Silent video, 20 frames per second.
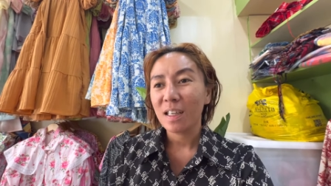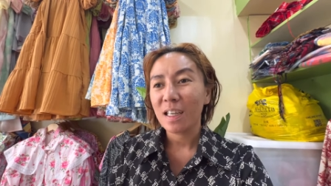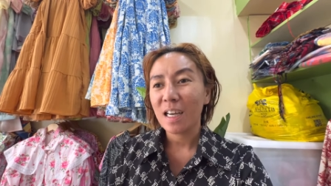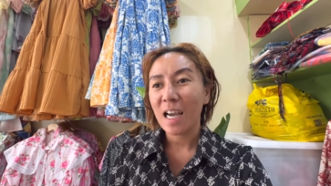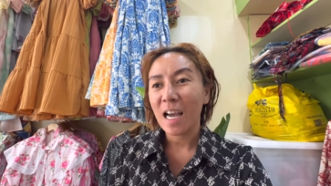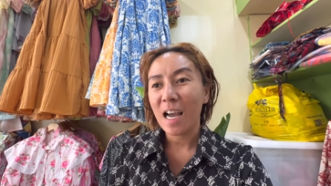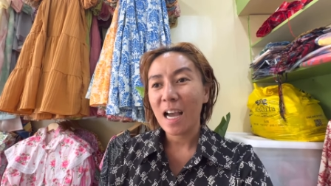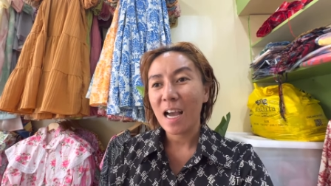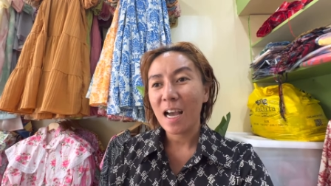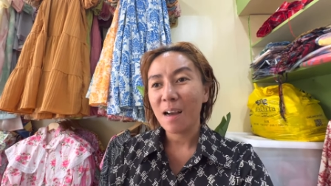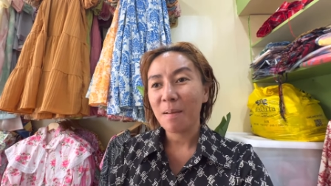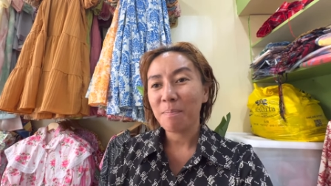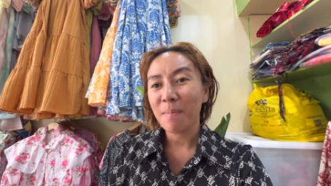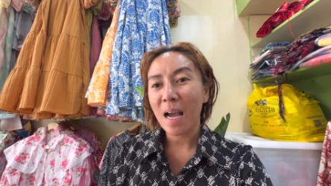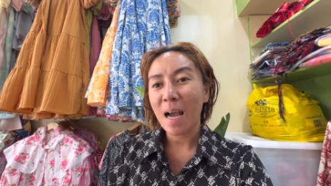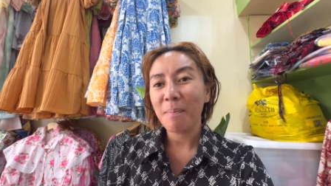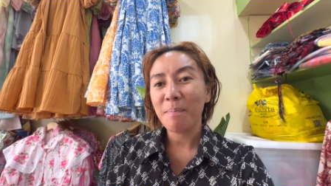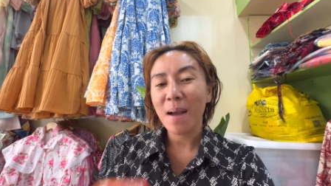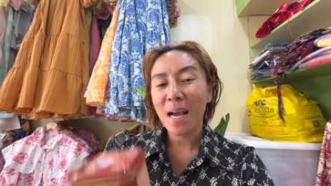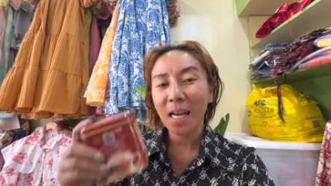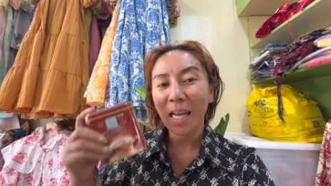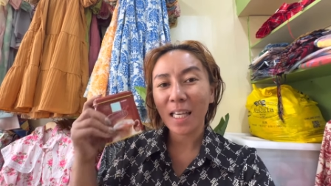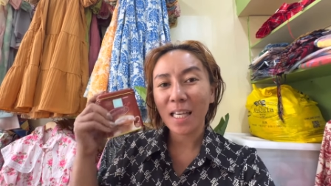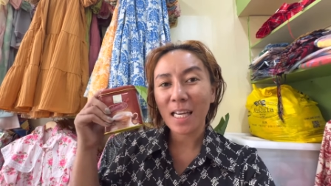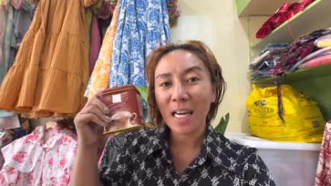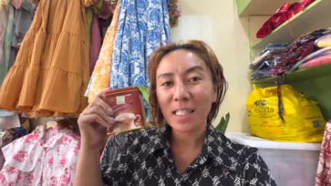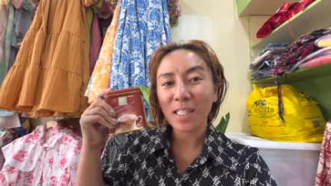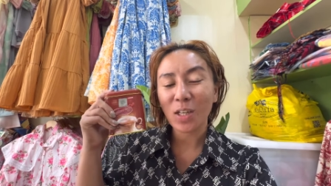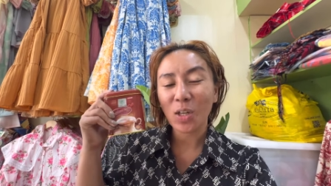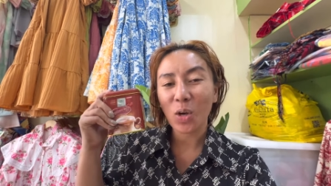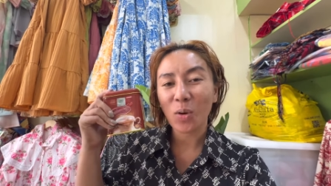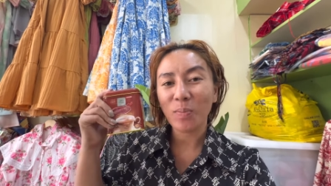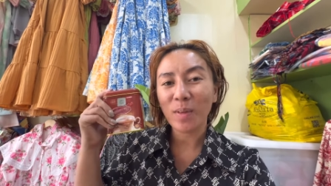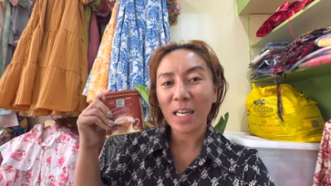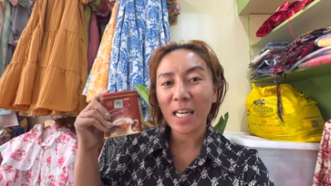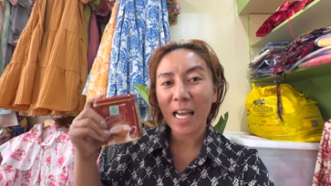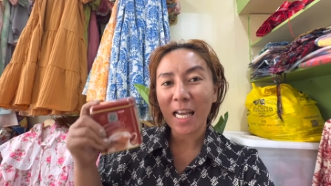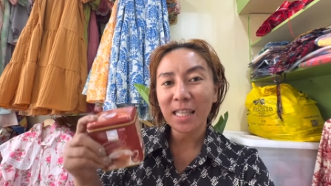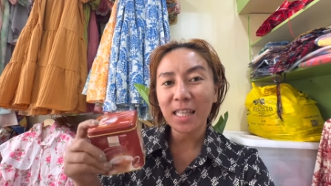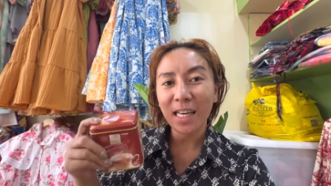um, ang bagay na nasa loob
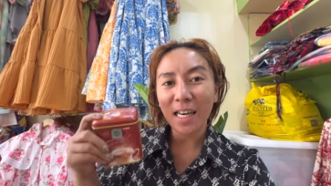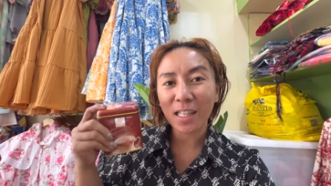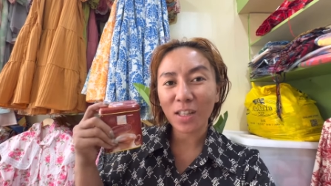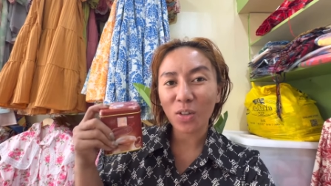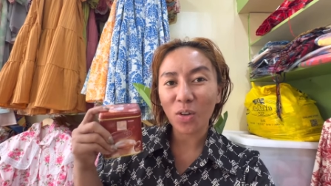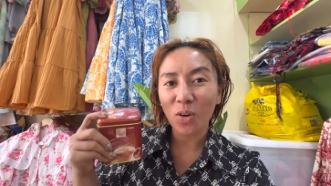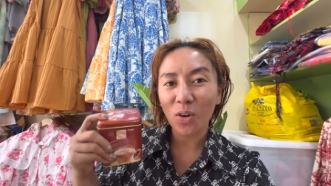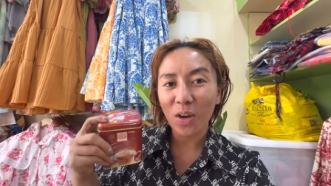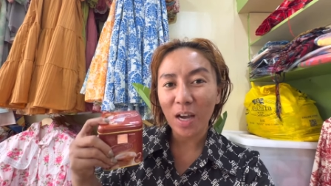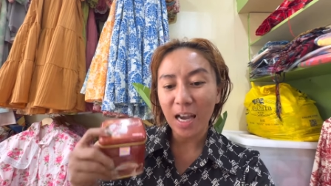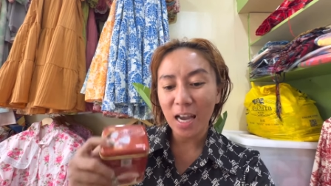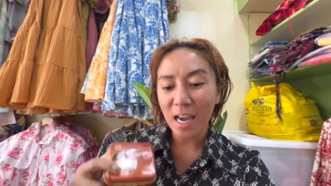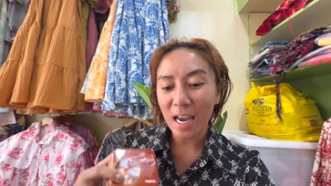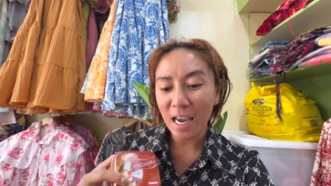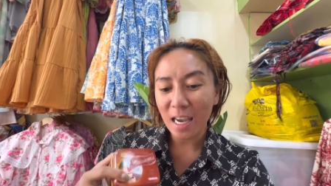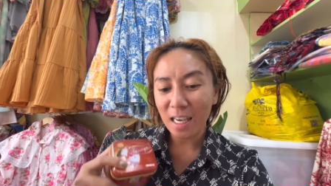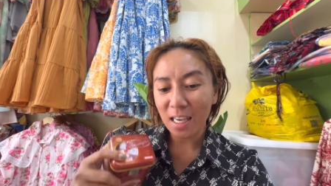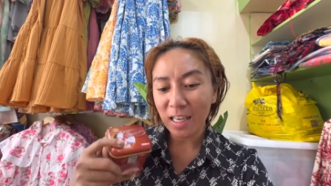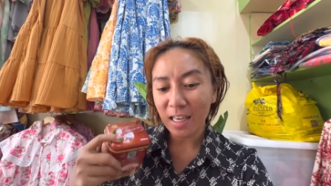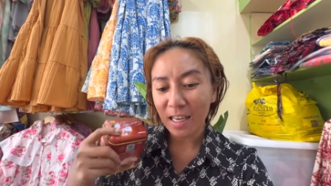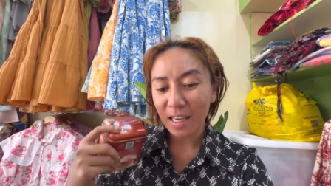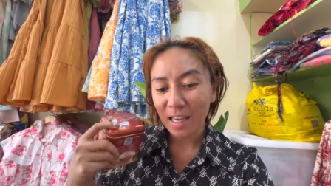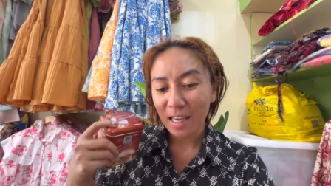ng lata na to ay